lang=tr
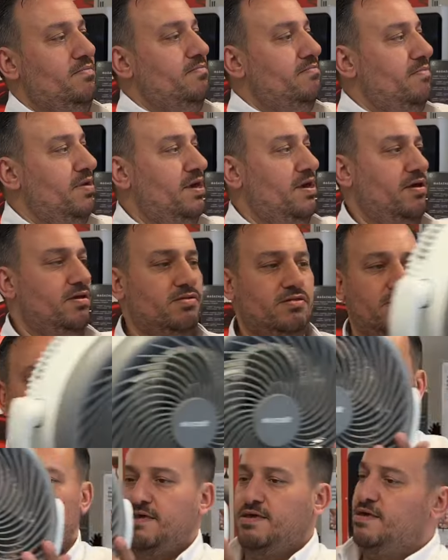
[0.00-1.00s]
beyaz
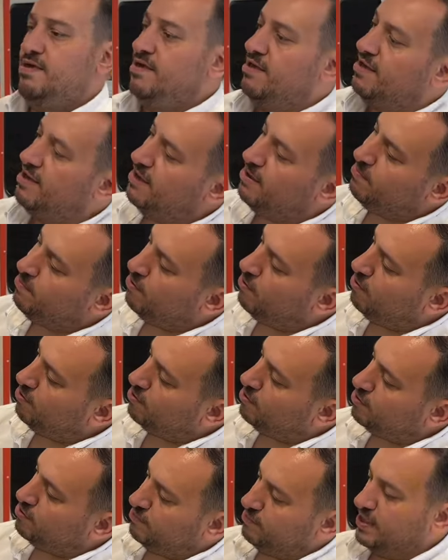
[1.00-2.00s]
hem ön
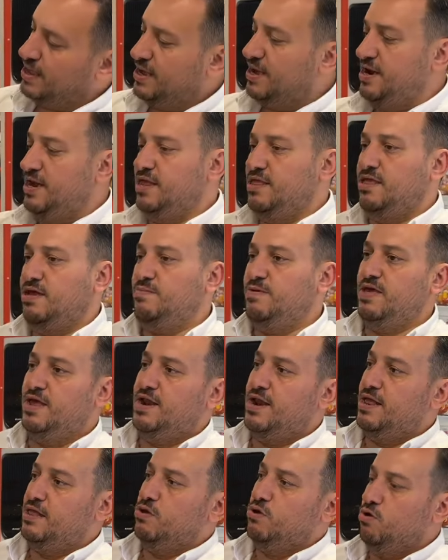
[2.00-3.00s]
kısımda gereği tabii
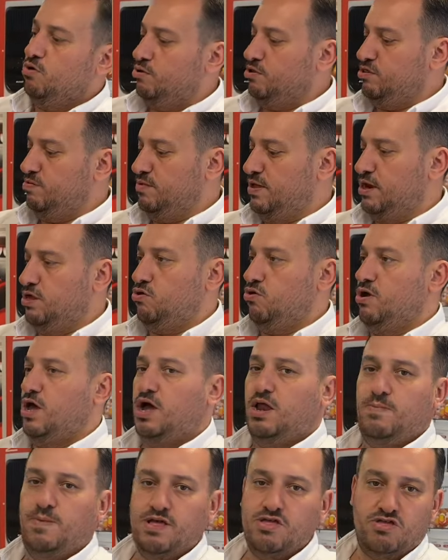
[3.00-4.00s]
genelde ön kısımda atıyor
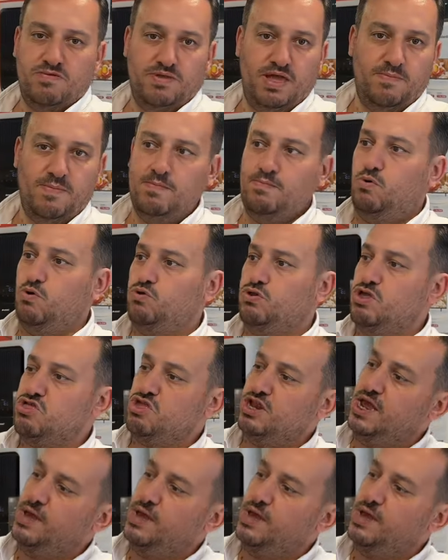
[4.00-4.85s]
galiba. Şimdi hemen montajını